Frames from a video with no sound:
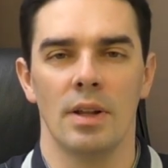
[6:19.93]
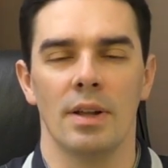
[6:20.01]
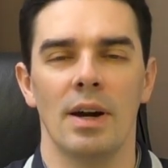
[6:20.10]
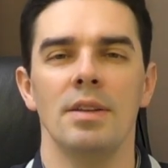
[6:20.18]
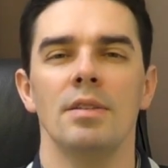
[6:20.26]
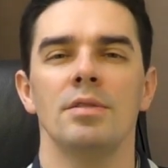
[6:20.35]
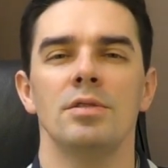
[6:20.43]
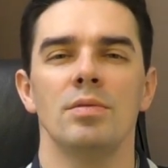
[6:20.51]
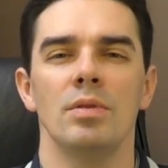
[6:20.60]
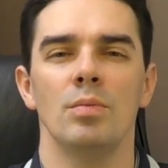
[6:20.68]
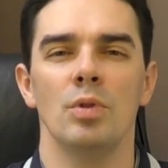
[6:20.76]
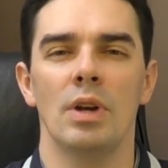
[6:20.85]
Хотелось
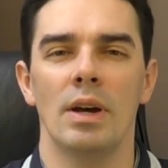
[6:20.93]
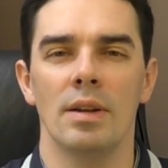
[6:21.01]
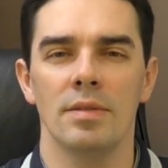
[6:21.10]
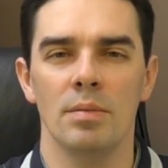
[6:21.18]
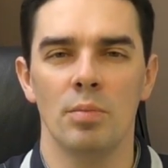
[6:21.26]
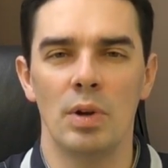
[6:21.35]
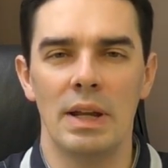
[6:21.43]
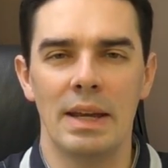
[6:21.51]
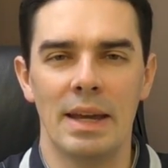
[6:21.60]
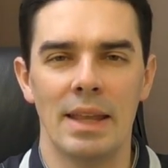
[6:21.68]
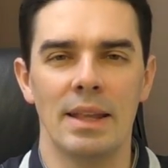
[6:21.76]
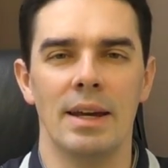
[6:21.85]
чего-нибудь гораздо более
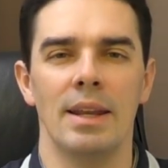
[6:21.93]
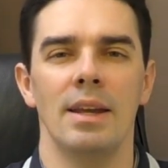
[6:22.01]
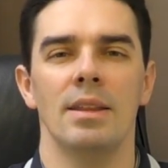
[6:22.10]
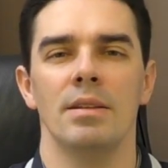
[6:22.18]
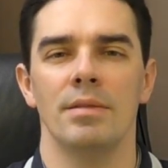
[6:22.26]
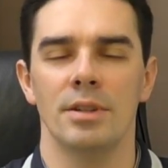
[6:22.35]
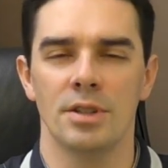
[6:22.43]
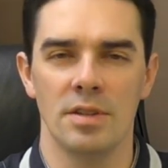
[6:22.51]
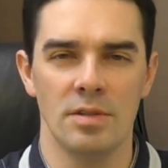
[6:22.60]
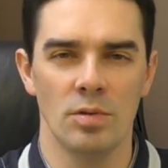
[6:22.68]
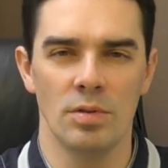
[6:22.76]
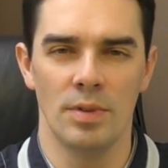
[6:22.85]
конкретного и
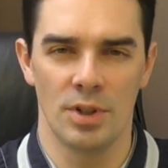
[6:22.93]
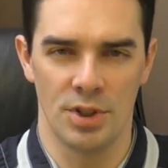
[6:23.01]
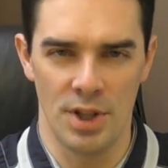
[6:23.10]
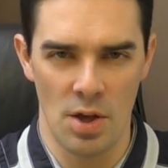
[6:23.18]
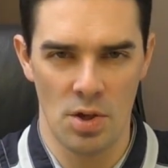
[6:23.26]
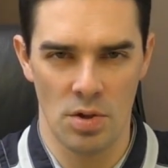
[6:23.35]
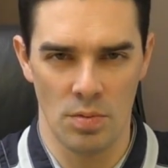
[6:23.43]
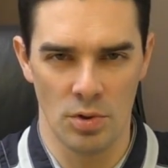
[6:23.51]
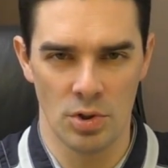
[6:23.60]
жизнеутверждающего,